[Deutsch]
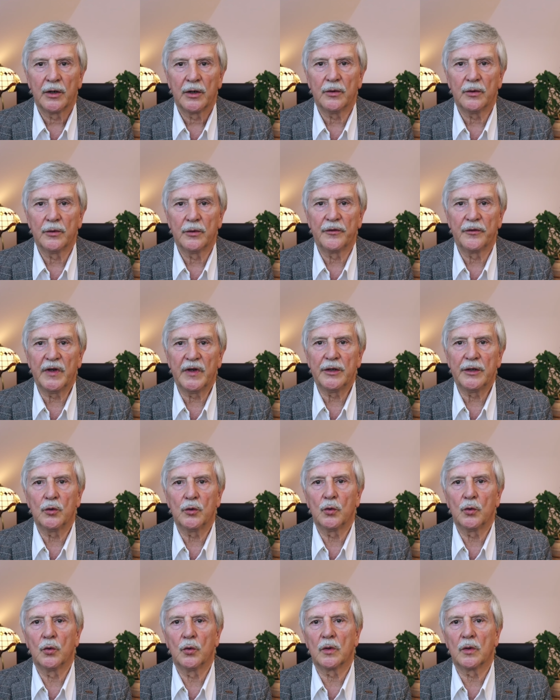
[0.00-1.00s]
Und wenn
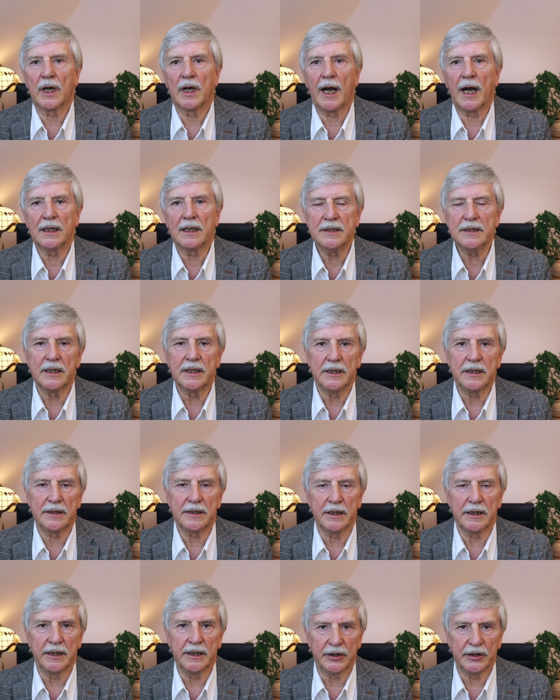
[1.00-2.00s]
du hastig
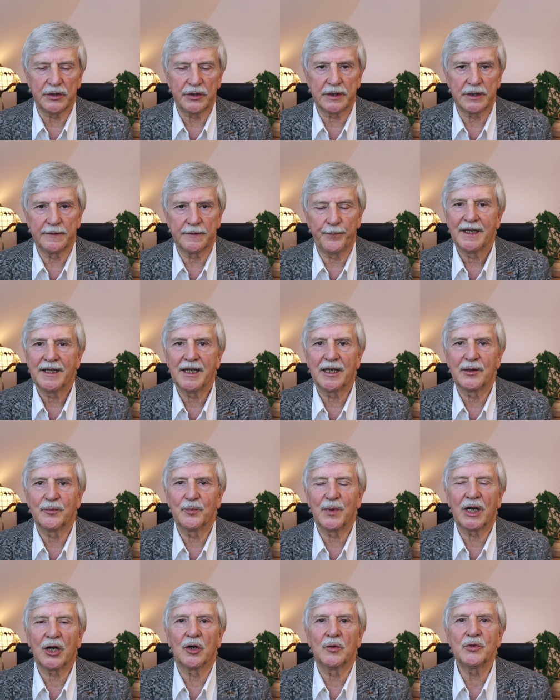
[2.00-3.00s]
isst, dann
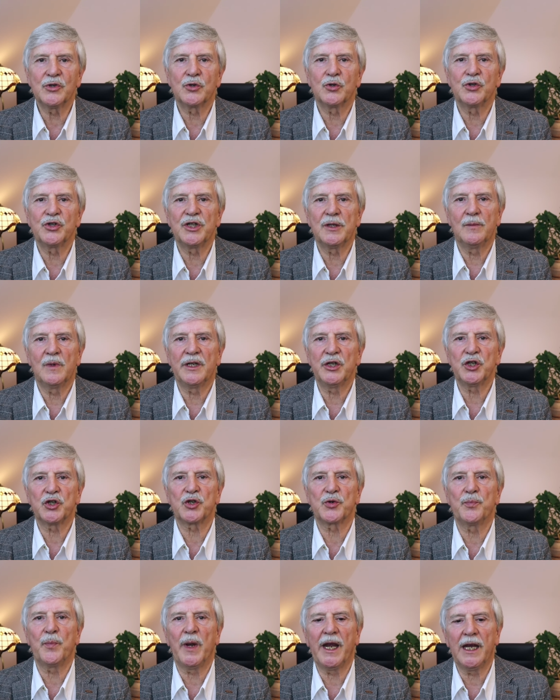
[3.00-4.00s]
bekommst du ziemlich
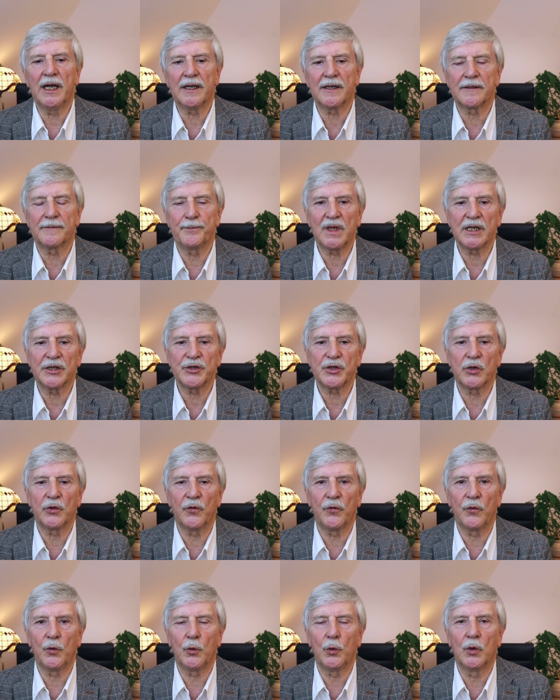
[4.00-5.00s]
spät das
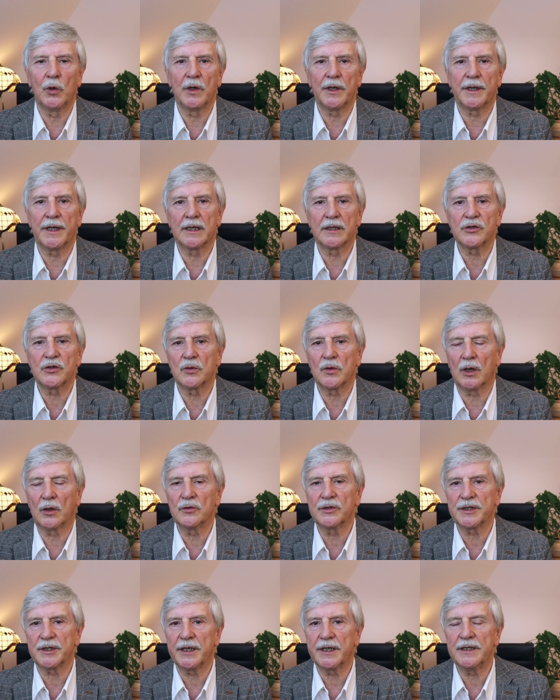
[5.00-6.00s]
Gefühl, dass du
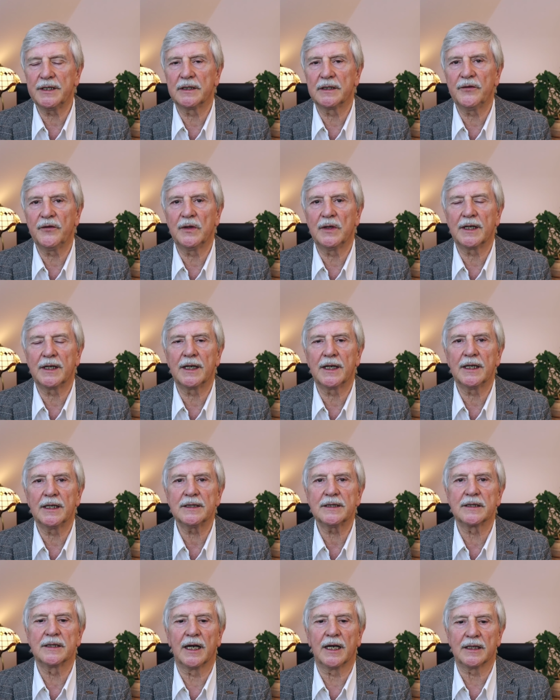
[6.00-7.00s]
ausreichend viel
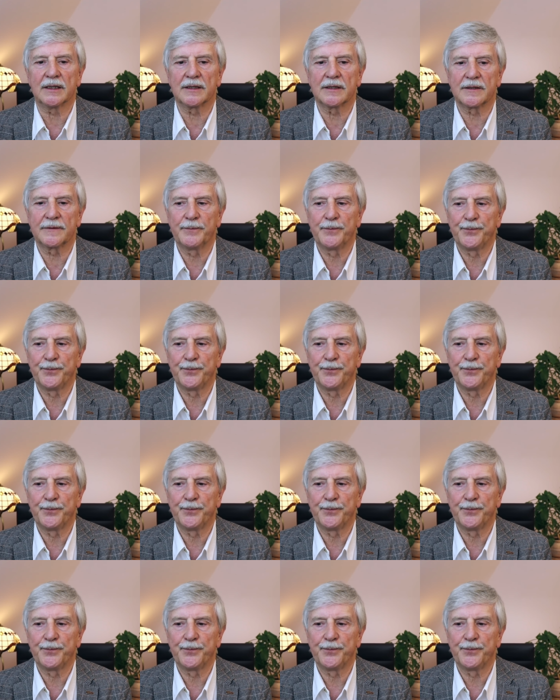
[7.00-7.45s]
gegessen hast.